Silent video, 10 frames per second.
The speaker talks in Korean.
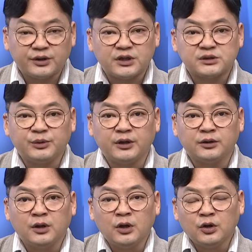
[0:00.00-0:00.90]
되지만
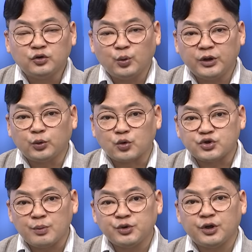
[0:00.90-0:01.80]
소위
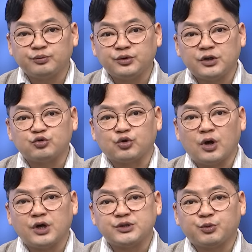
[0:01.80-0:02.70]
독점 기업들의
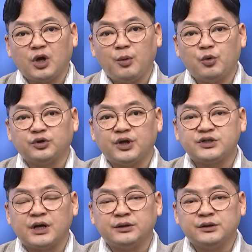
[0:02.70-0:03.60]
주가가 쉽게
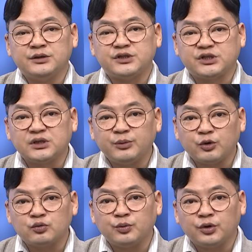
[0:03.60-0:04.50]
회복되지 않는 지금의
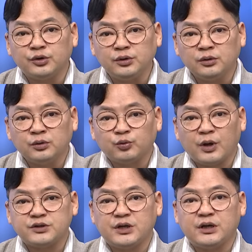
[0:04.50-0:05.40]
국면은
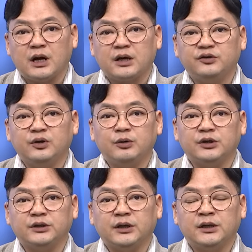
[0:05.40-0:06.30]
굉장히 약한
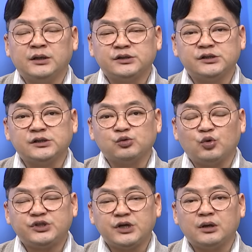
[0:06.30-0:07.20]
상황이다. 즉 또
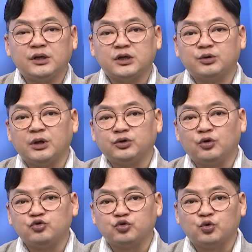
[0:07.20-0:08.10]
시장을
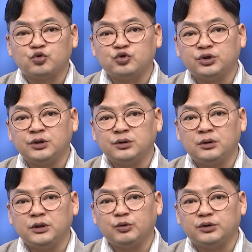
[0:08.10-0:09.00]
이끌어왔던 주도주들이
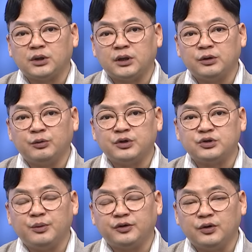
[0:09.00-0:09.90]
흔들리고 있다라는
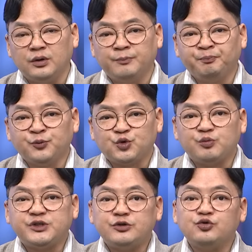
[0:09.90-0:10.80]
관점에서
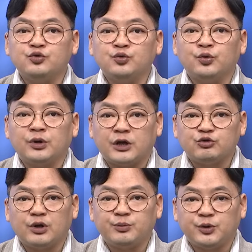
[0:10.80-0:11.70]
좀 신중론을
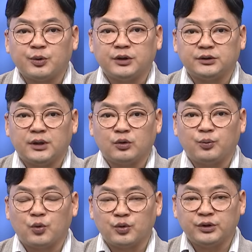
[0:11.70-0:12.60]
가져갈 필요가 있다라고
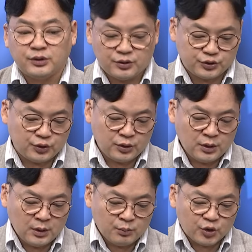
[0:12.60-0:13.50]
보고 있는 거죠.
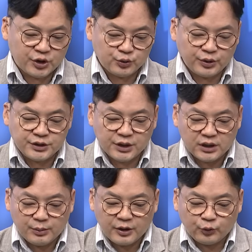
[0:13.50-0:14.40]
뭐 기존에 제가
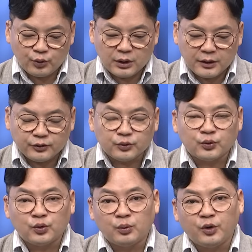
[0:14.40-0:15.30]
이 방송을
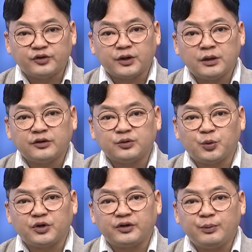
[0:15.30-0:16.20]
나와서도 뭐
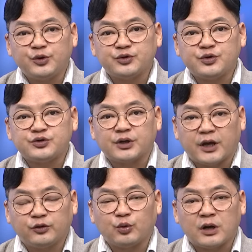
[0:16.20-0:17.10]
SK하이닉스보다 삼성전자
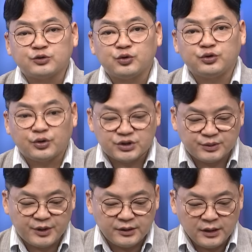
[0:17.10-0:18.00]
계속
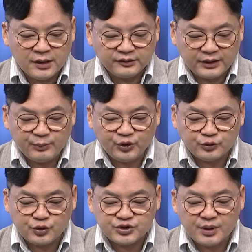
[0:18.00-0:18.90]
강조드렸지만
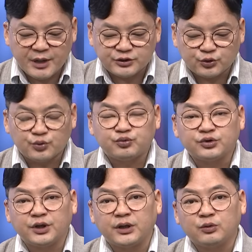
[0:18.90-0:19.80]
삼성전자마저도
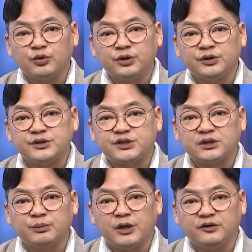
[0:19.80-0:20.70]
붕괴되고 있는
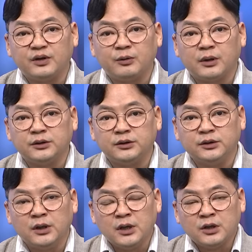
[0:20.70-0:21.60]
지금의 이 상황은
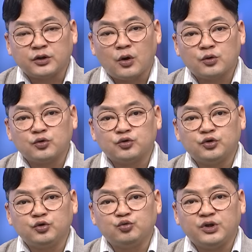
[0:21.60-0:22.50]

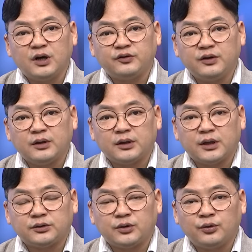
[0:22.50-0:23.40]
결국은 우리가
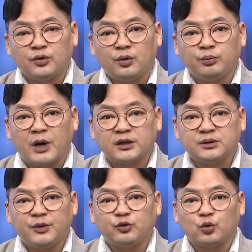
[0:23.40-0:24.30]
생각했던
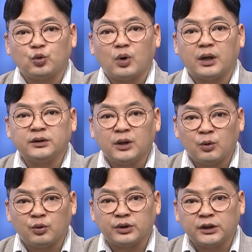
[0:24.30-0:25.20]
것만큼의 속도가 안
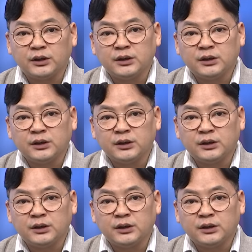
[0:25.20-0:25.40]
나오거나